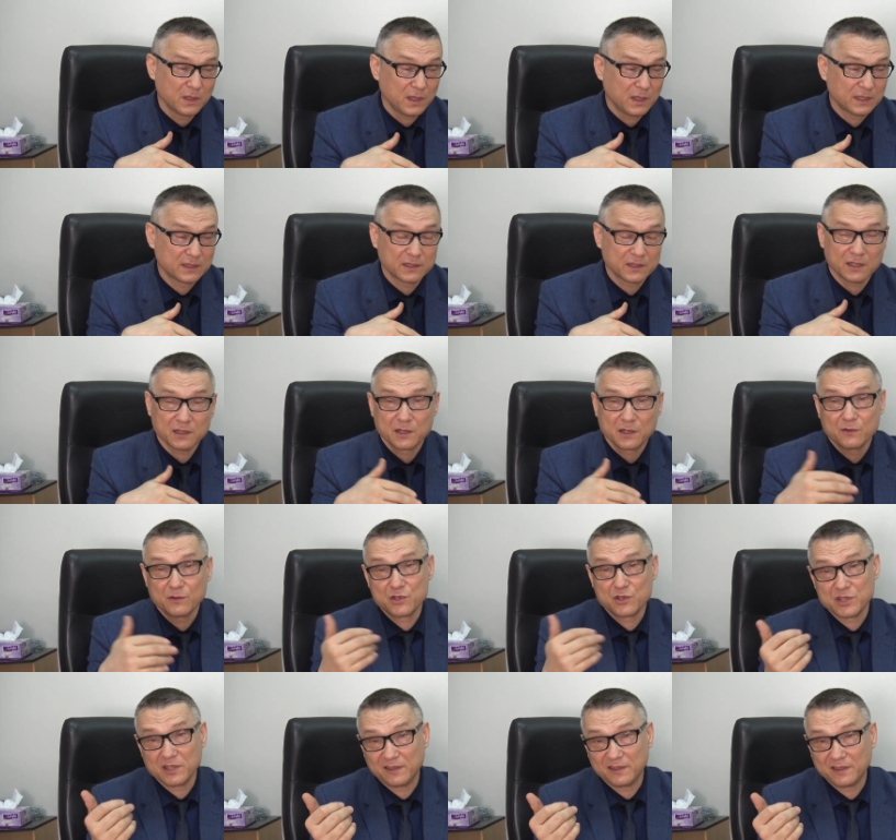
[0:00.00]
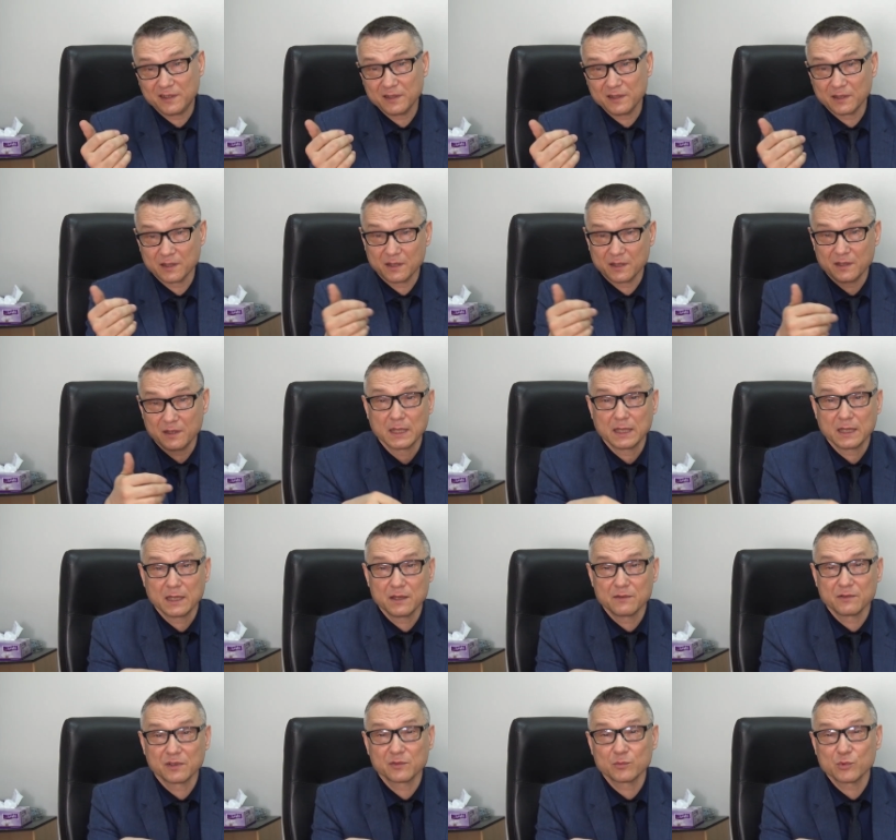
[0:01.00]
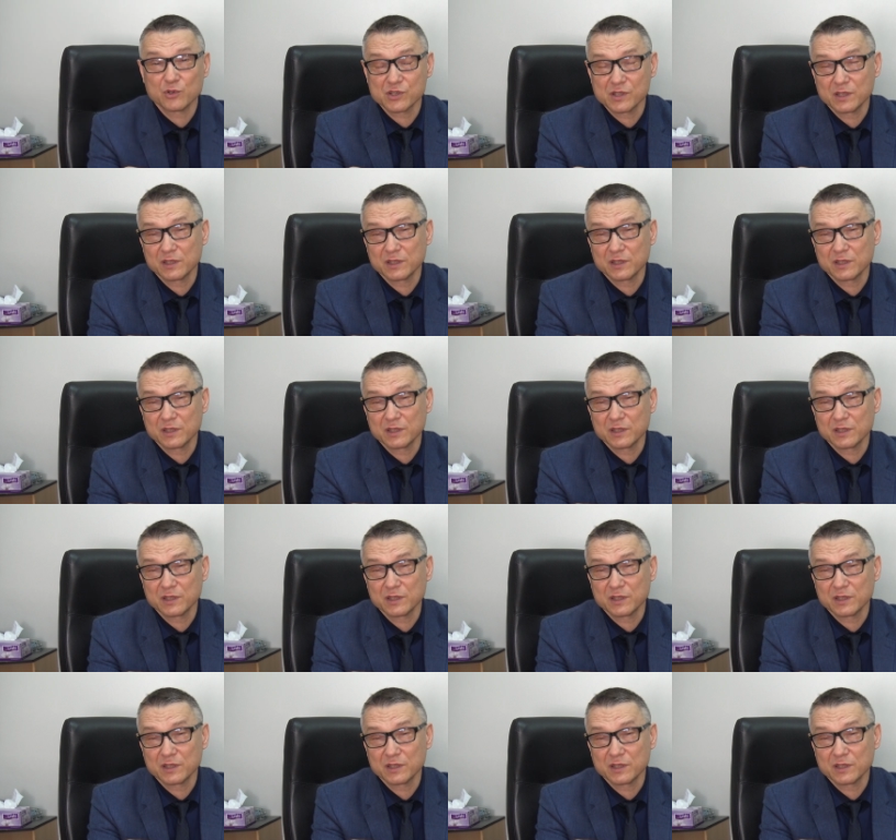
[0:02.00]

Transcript: отталкивающей силой И, возможно,